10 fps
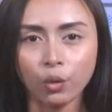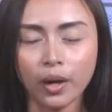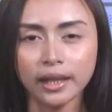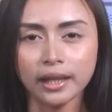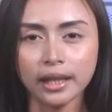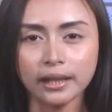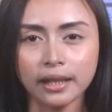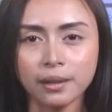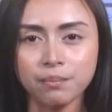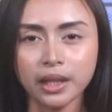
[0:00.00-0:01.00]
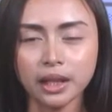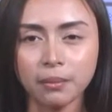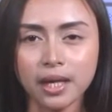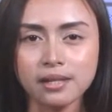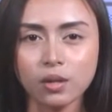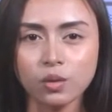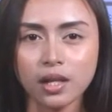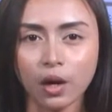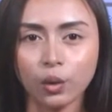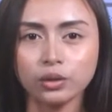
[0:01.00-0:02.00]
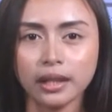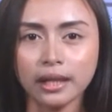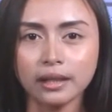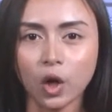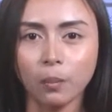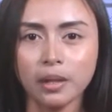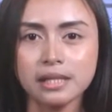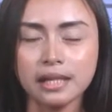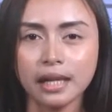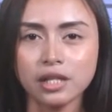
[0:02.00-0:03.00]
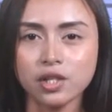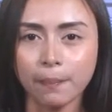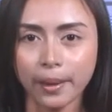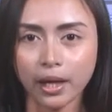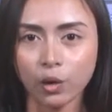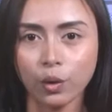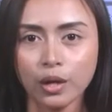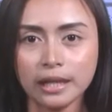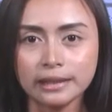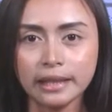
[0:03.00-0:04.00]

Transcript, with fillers: Uwahing nakita ng biktima sa usa ka hotel kauban si Katchapero.